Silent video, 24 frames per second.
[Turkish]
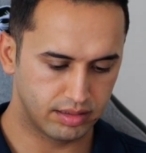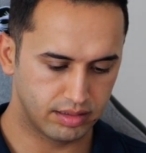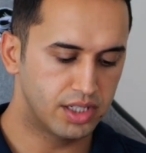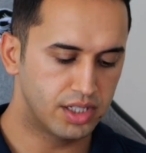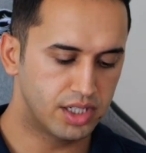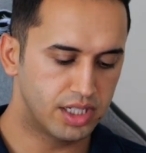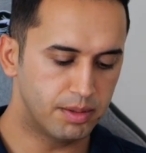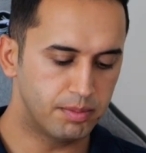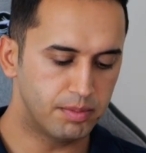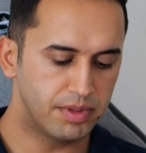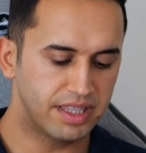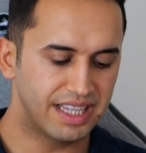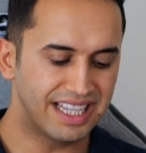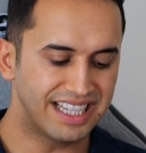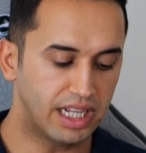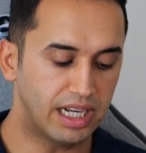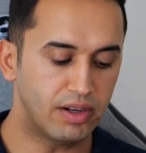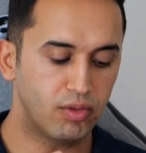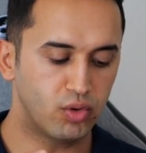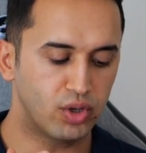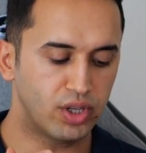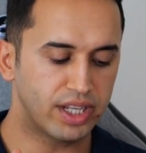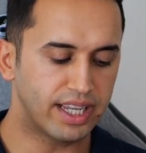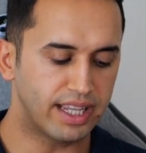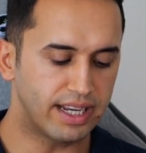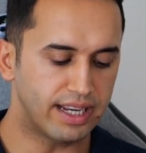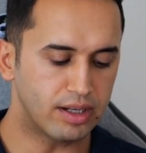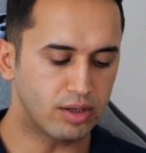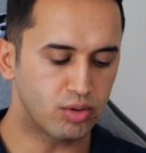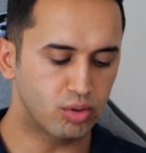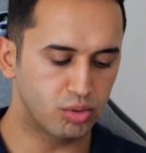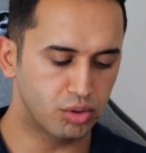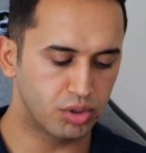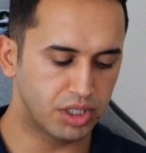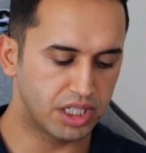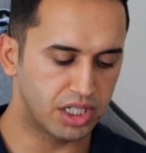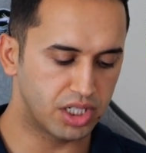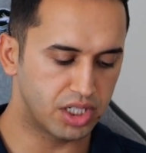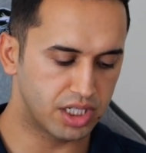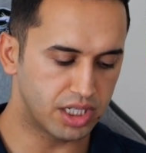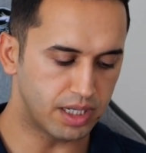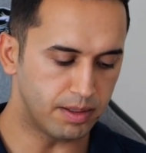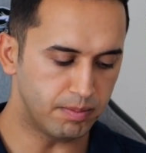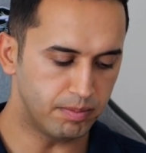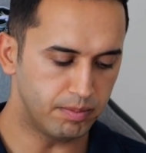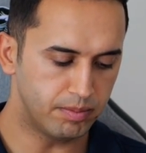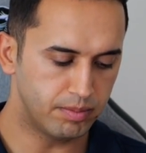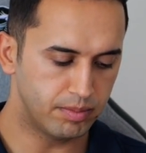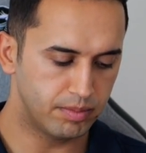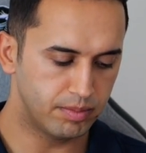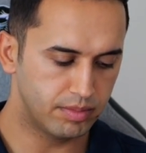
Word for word: Şimdi de telefona gelen kodu gireceğim.